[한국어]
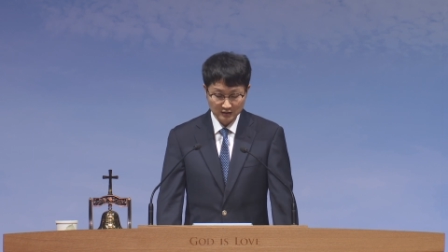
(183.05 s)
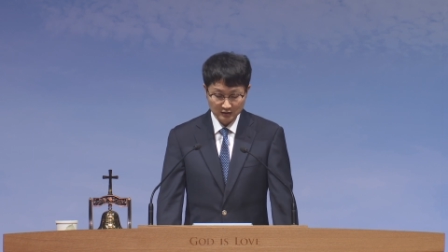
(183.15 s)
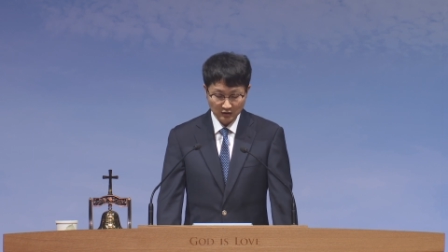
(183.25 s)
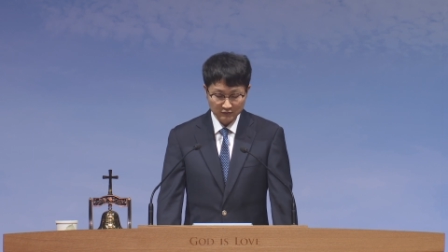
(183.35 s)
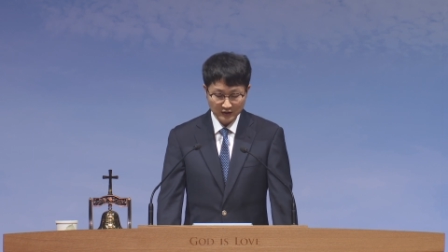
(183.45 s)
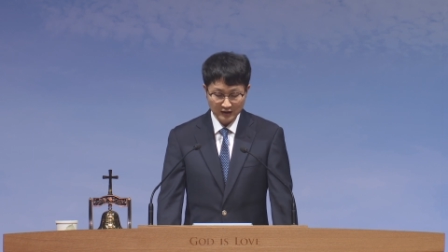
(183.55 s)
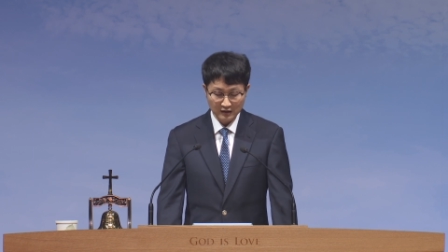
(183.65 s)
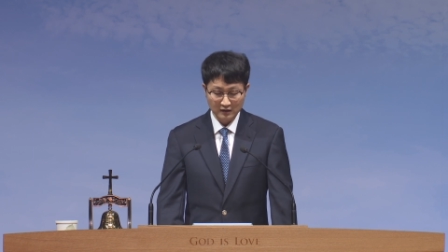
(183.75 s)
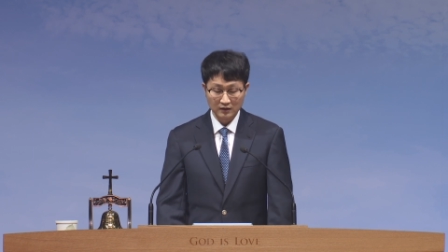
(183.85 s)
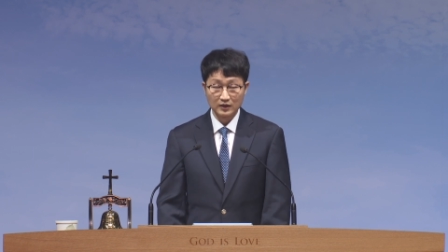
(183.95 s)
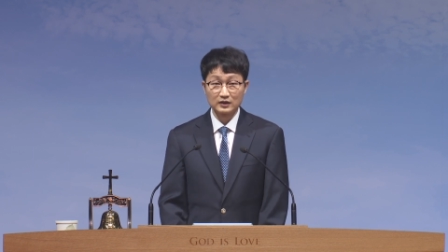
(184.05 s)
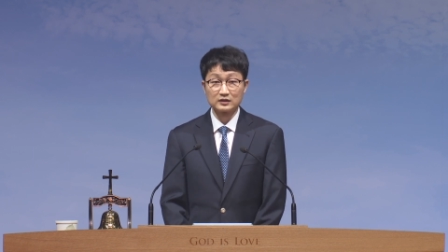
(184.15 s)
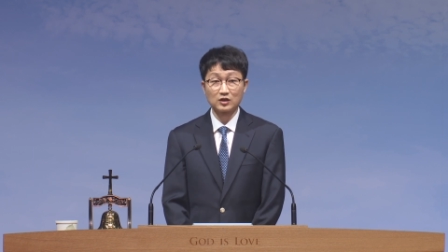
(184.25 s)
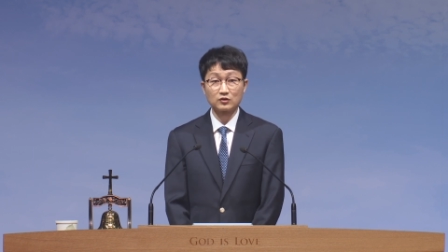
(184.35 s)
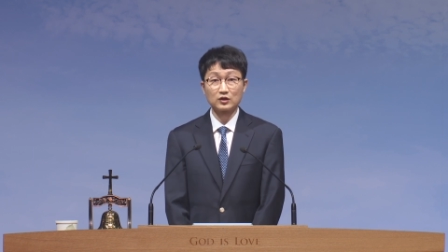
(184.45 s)
그런데 이
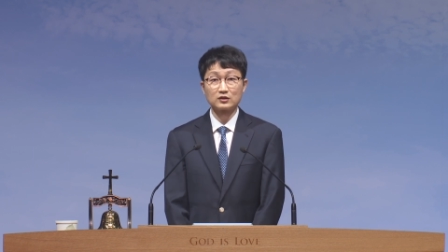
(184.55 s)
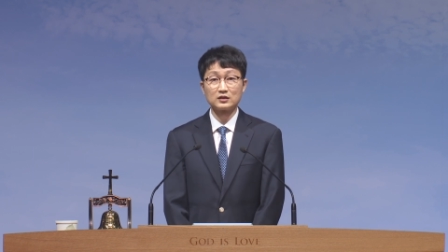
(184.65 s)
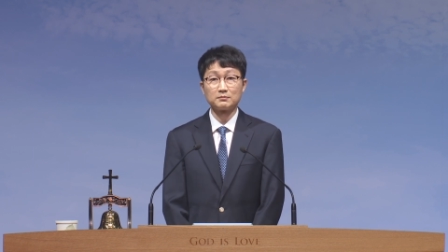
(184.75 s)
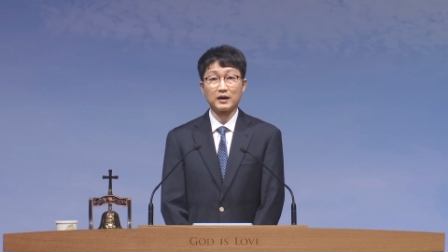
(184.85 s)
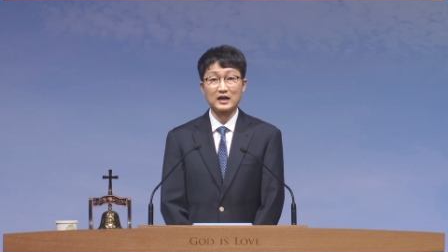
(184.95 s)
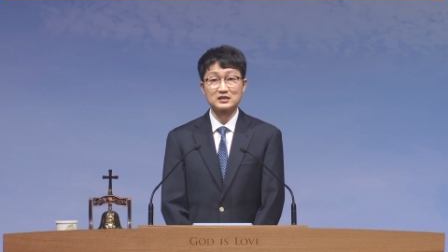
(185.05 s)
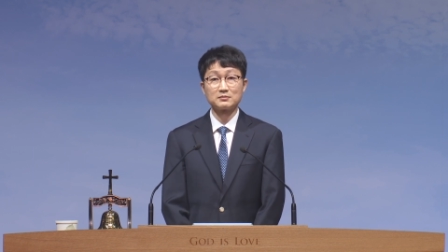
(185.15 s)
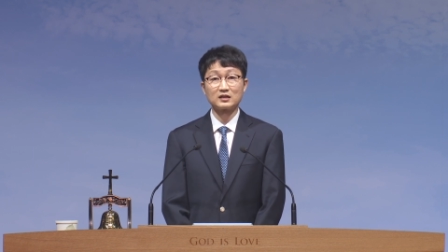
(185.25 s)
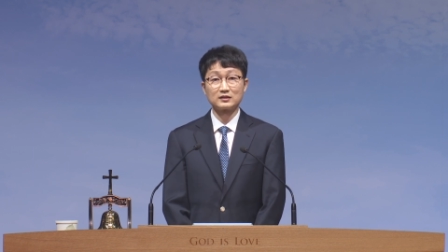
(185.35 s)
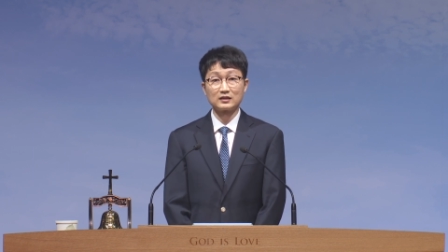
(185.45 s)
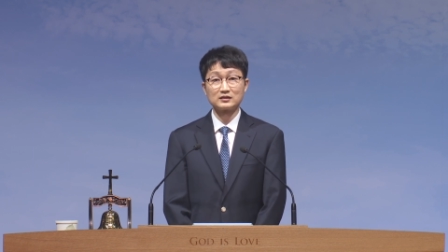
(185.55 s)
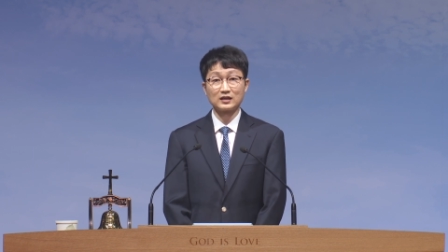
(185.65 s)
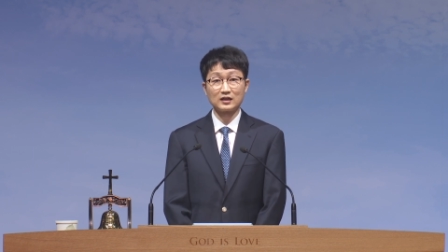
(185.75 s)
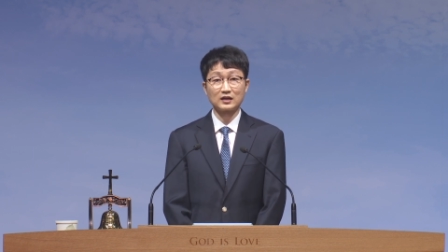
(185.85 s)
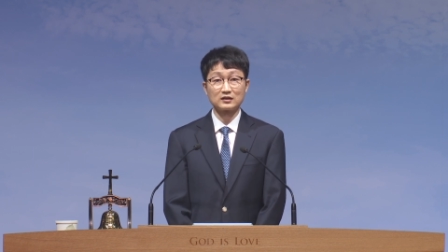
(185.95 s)
성경은 마지막 때를
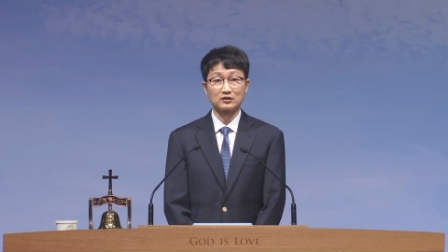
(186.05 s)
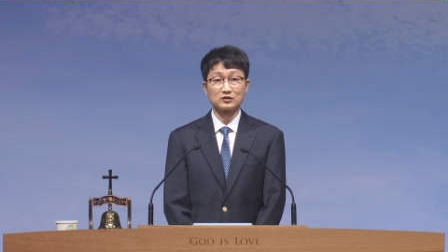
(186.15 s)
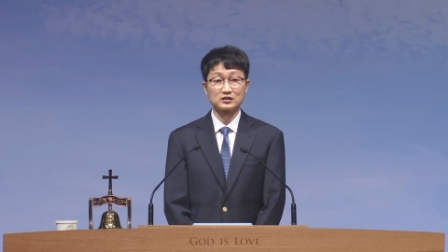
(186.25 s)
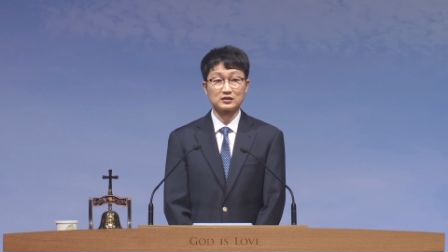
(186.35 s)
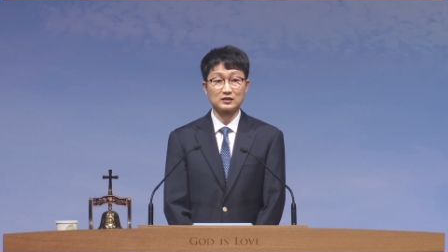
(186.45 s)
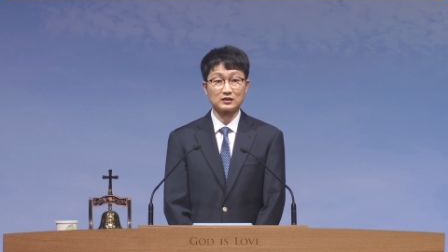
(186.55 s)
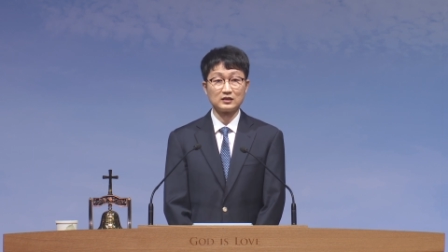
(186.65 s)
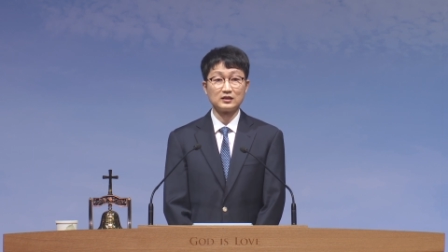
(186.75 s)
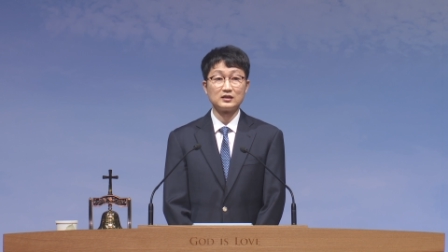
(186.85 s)
살아가는 것이